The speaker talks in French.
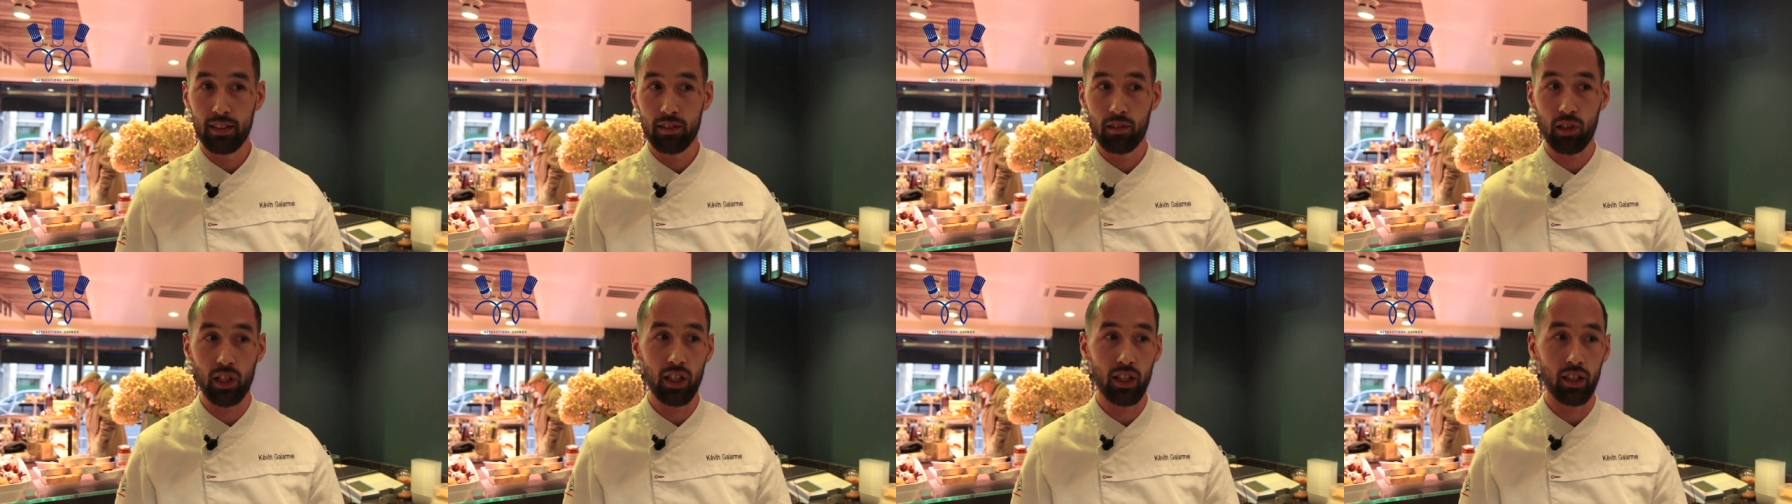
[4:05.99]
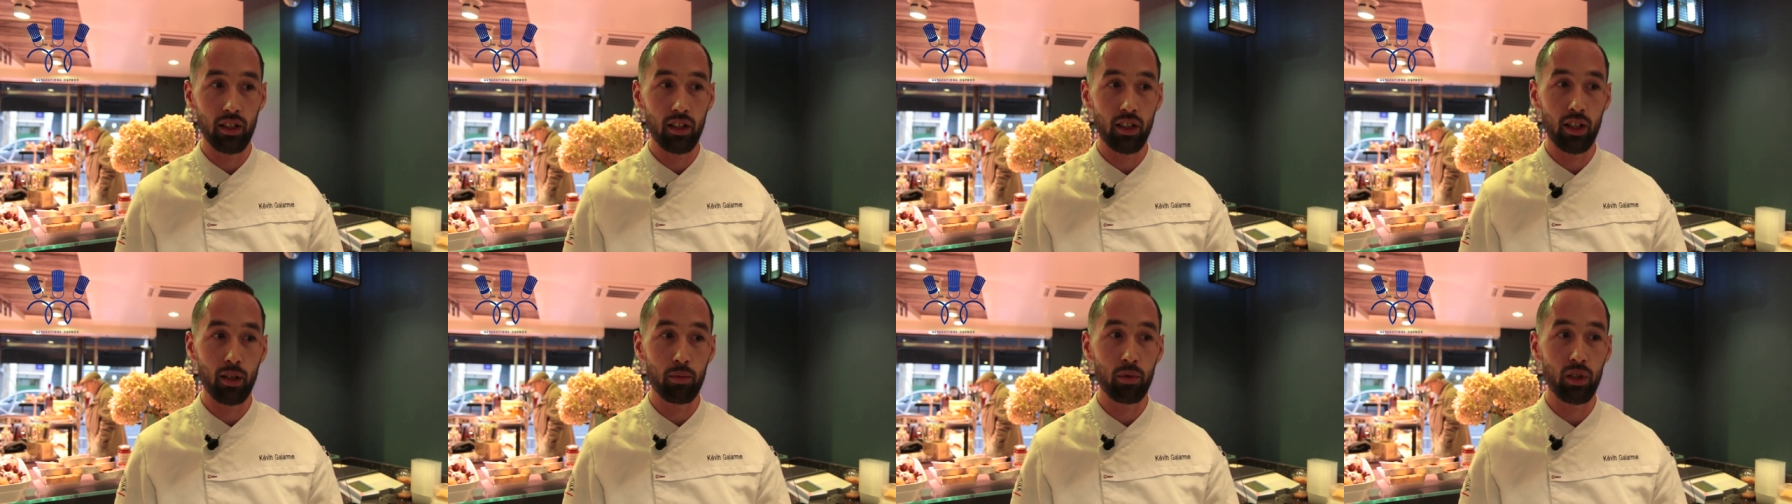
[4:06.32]

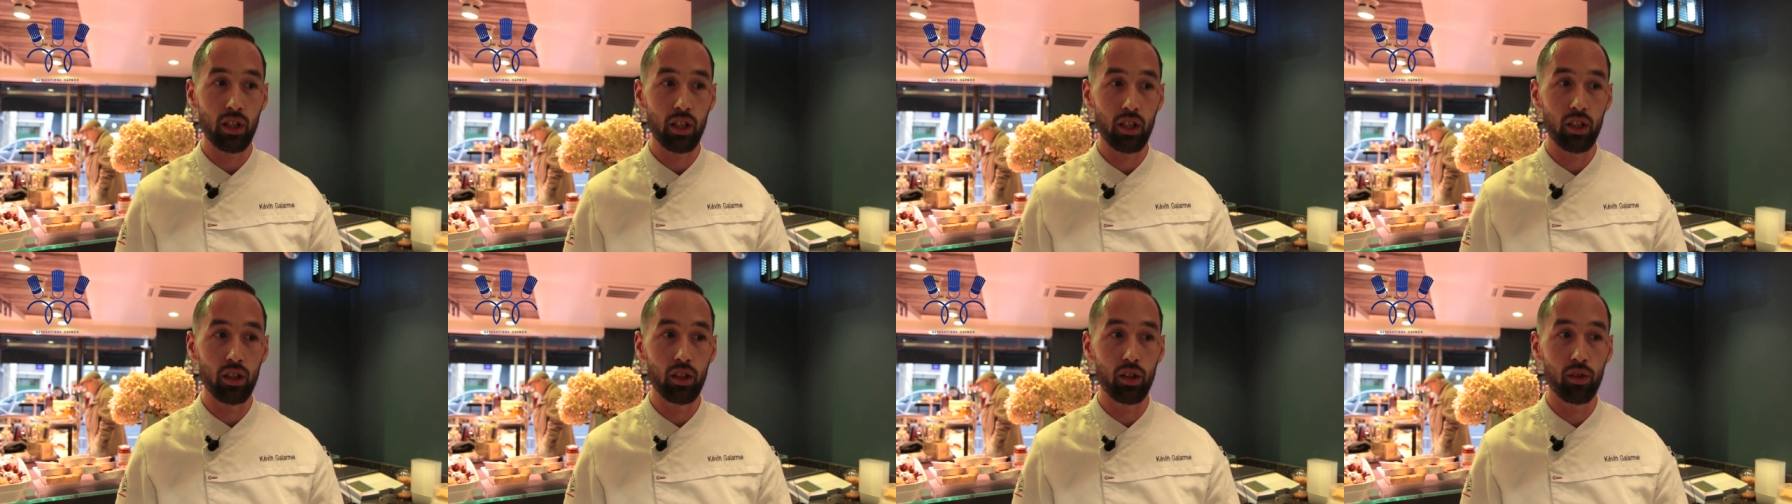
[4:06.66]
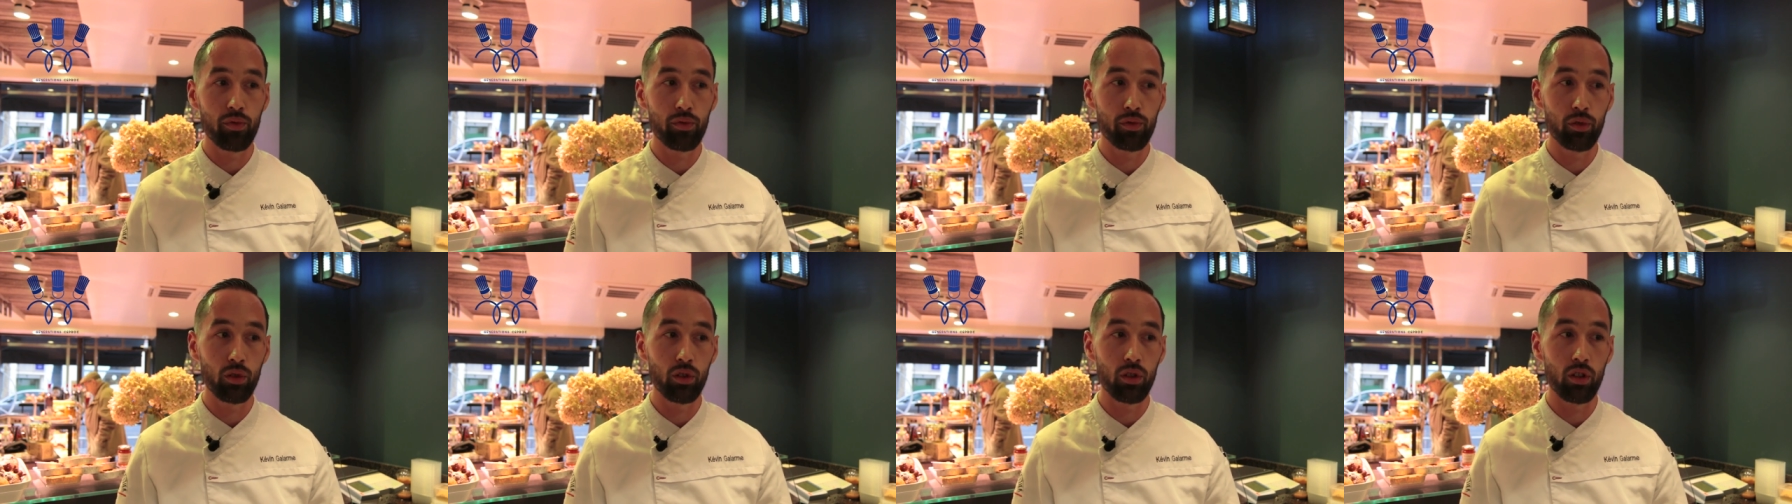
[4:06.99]
Voilà. Après, il
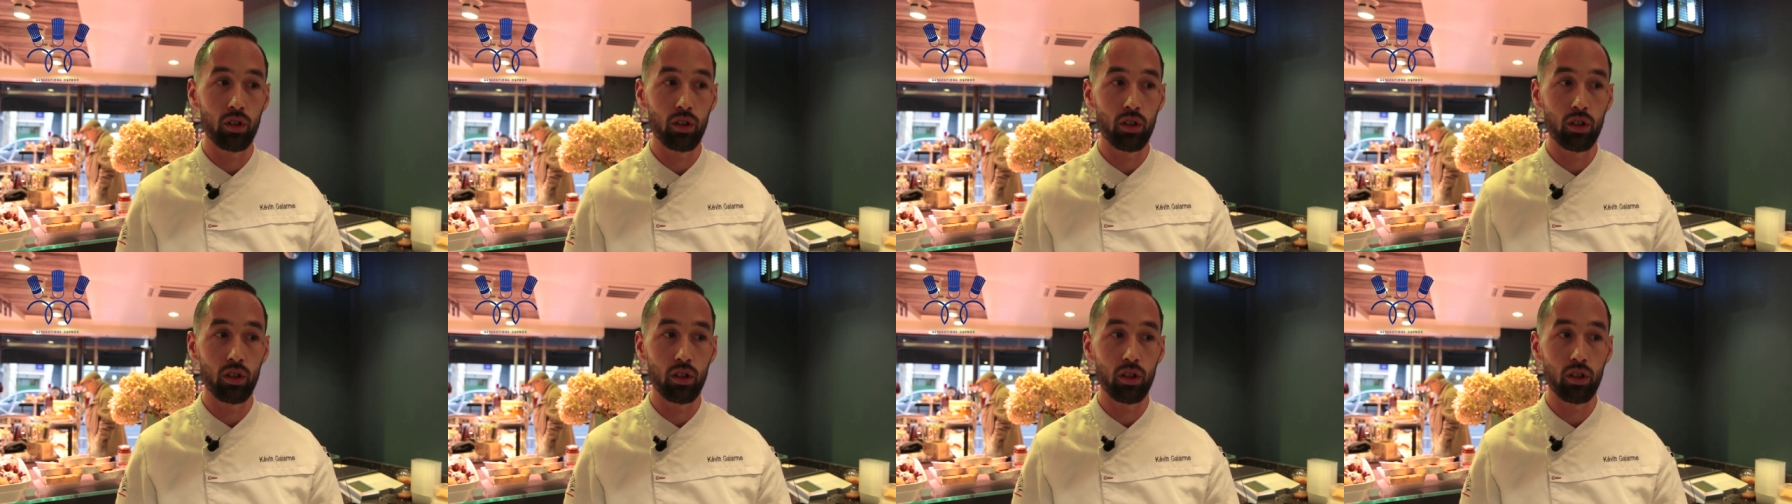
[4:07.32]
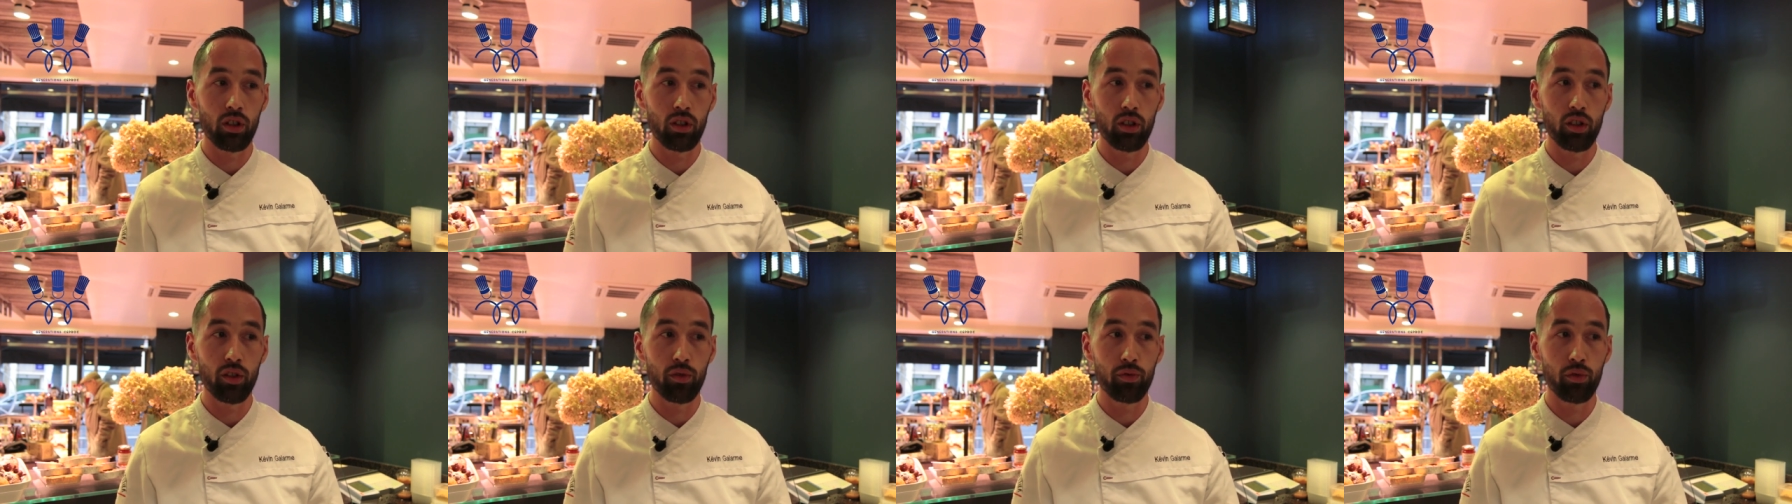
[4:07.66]
faut,
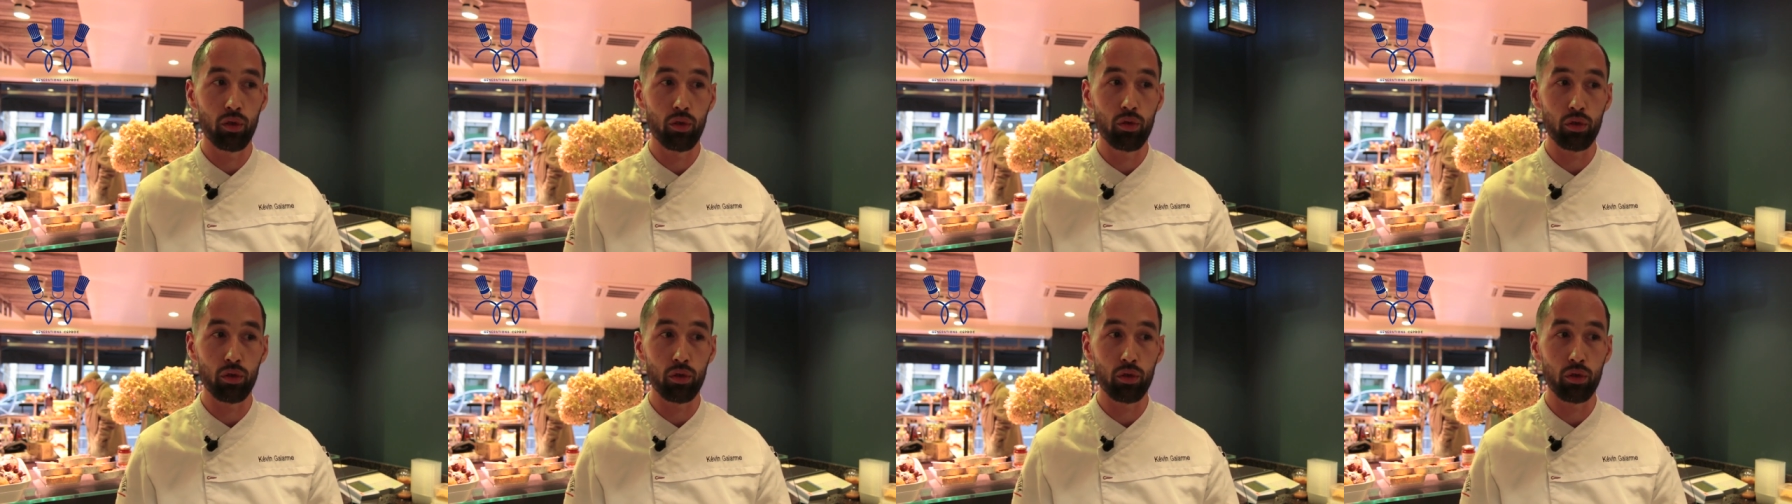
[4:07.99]
il faut